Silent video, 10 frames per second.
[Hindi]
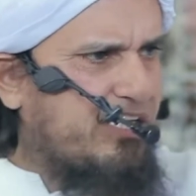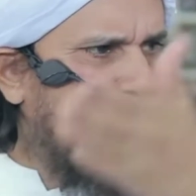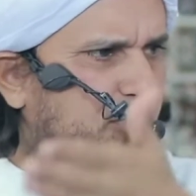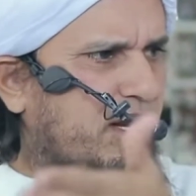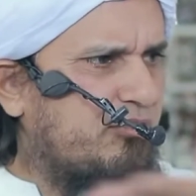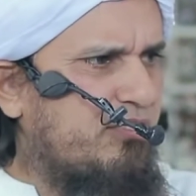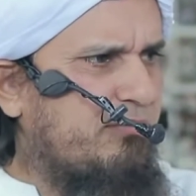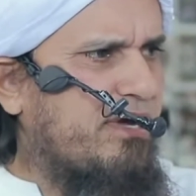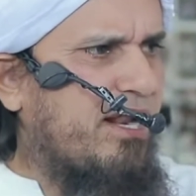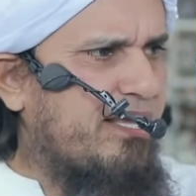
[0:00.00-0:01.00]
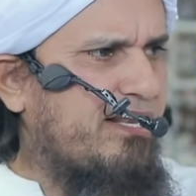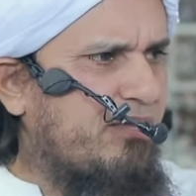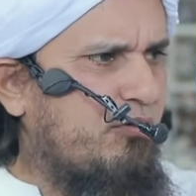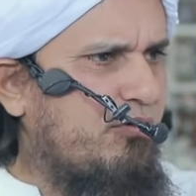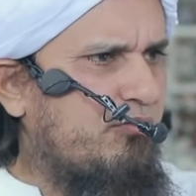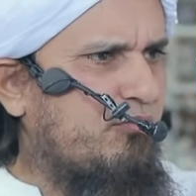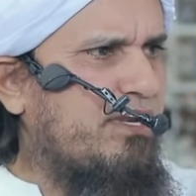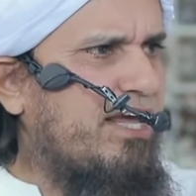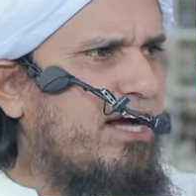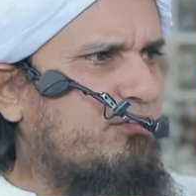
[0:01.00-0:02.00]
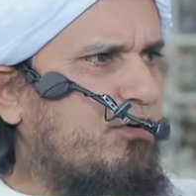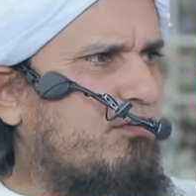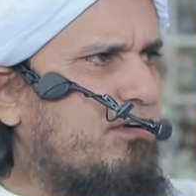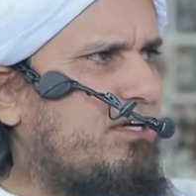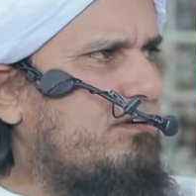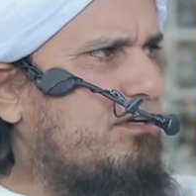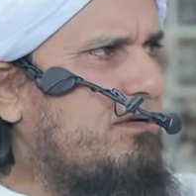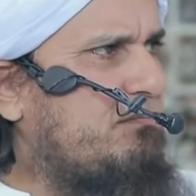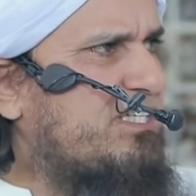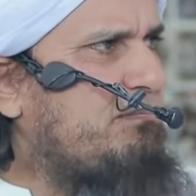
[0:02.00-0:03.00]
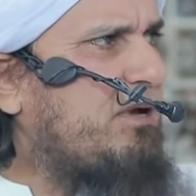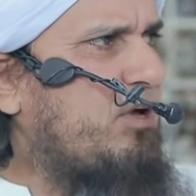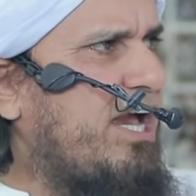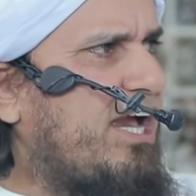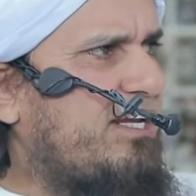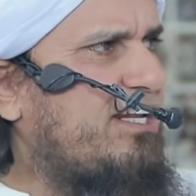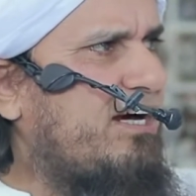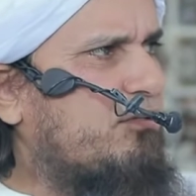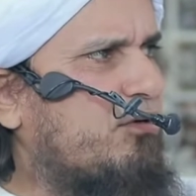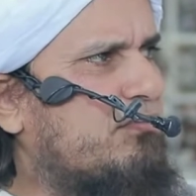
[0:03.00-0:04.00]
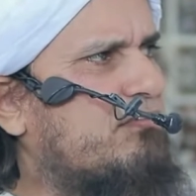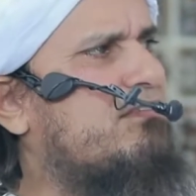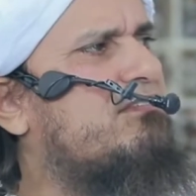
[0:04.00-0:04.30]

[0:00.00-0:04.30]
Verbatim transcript: चार हिंदू करा दो जब करा ही रहे हो उनके यहाँ तो कोई मज़हब में कोई है ही नहीं ना तो